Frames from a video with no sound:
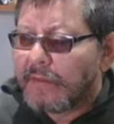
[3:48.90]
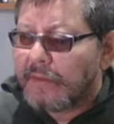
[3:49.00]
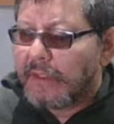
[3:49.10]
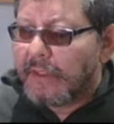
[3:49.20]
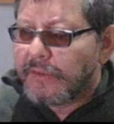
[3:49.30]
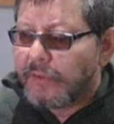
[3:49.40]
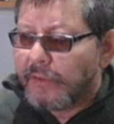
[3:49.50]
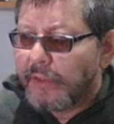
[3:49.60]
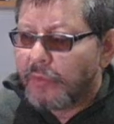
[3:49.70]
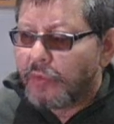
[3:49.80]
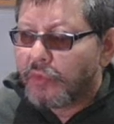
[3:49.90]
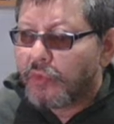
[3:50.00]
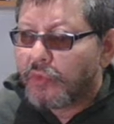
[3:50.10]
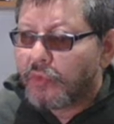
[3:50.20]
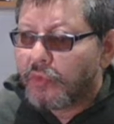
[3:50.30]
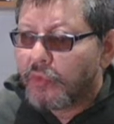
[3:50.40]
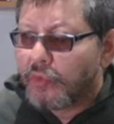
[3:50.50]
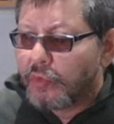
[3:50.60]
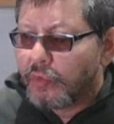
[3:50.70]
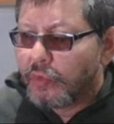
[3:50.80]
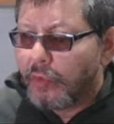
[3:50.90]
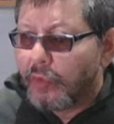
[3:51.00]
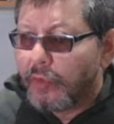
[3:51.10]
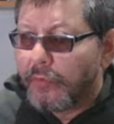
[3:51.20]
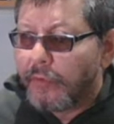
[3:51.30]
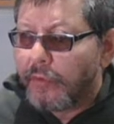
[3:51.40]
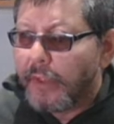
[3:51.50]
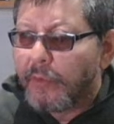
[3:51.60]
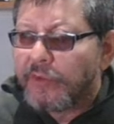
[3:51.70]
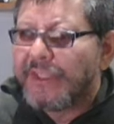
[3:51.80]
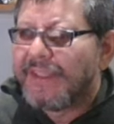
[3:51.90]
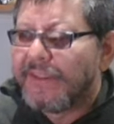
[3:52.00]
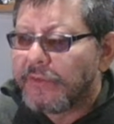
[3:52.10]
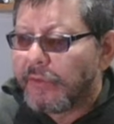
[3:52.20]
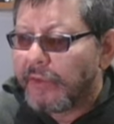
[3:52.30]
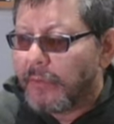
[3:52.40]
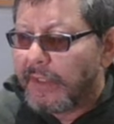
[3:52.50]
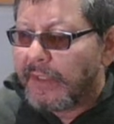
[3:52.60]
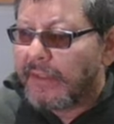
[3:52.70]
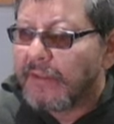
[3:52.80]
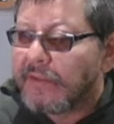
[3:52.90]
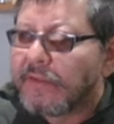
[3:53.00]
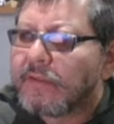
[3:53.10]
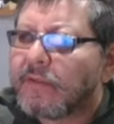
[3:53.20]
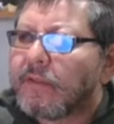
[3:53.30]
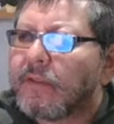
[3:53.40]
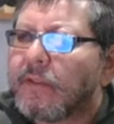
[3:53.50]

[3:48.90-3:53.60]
seleccionamos o configuramos el gestor de paquetes.